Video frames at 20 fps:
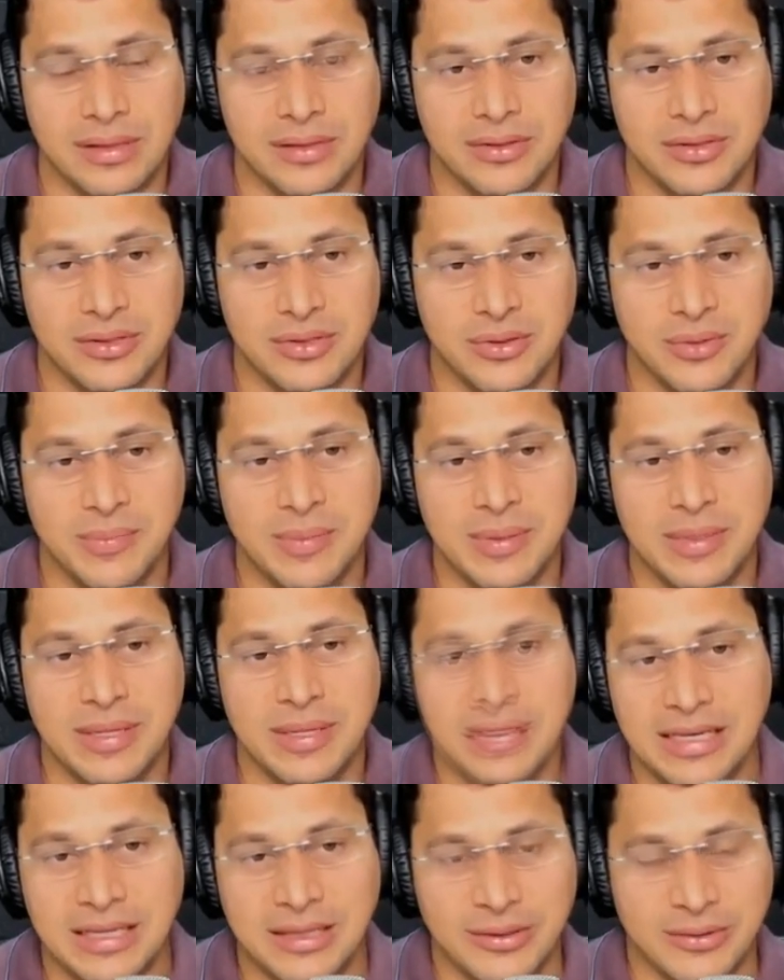
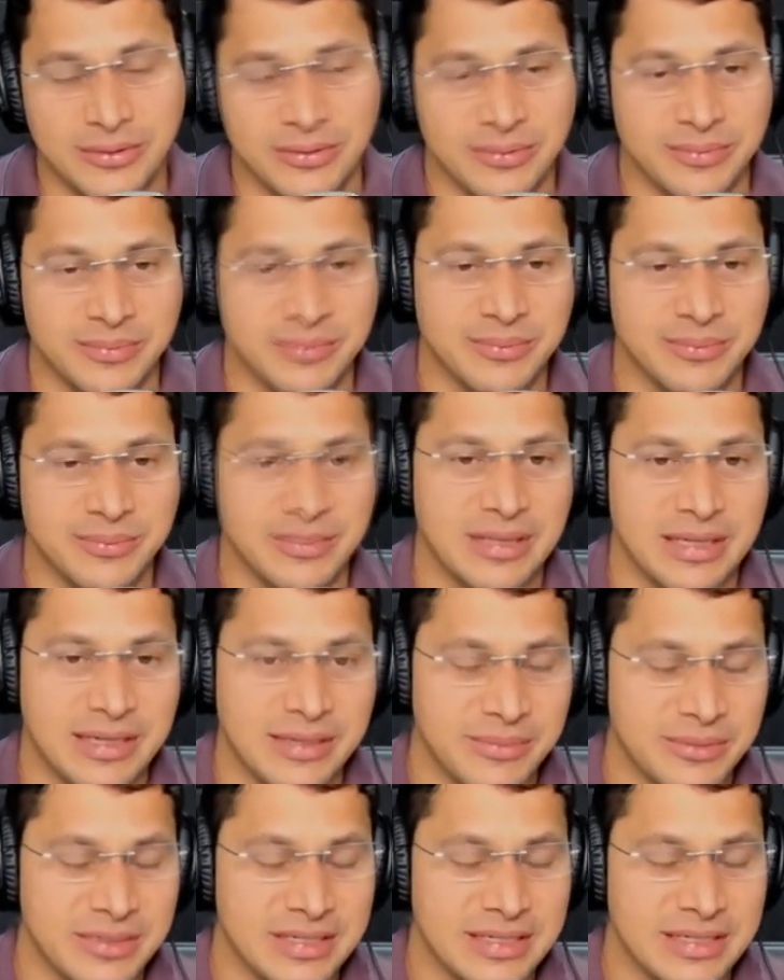subtítulo,
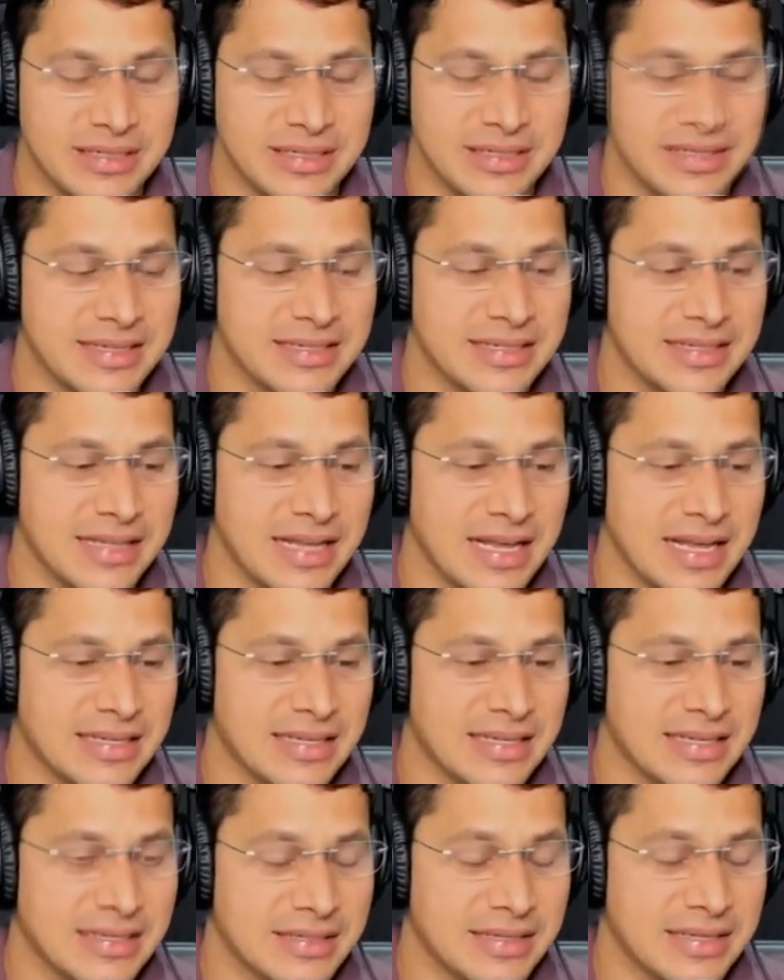poderíamos dizer assim,
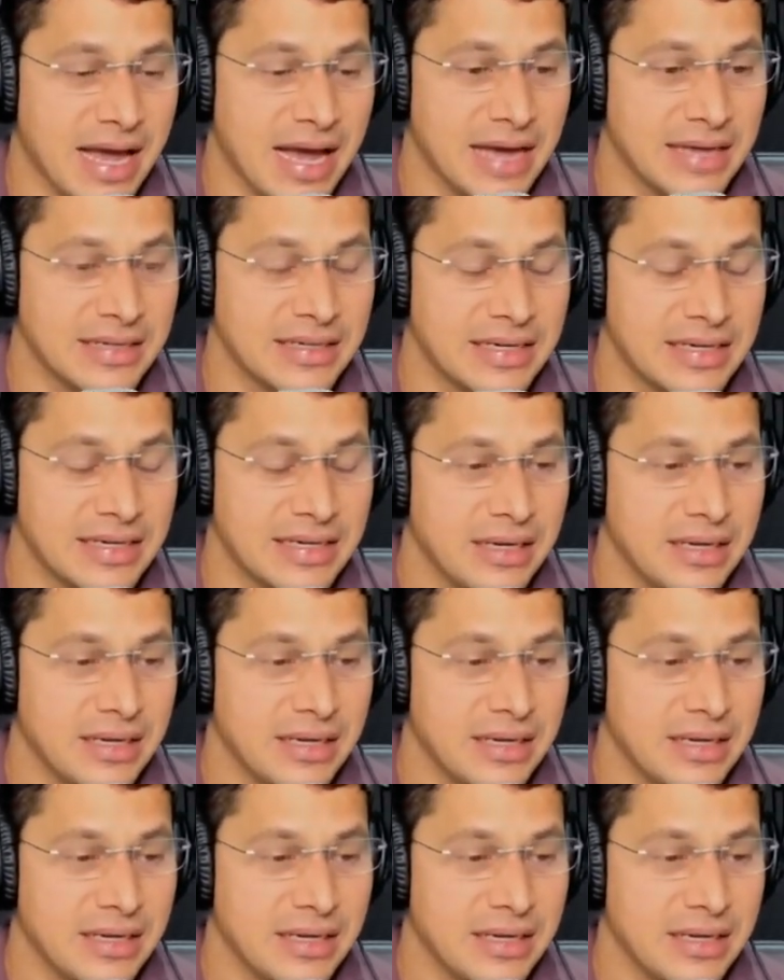dessa mensagem,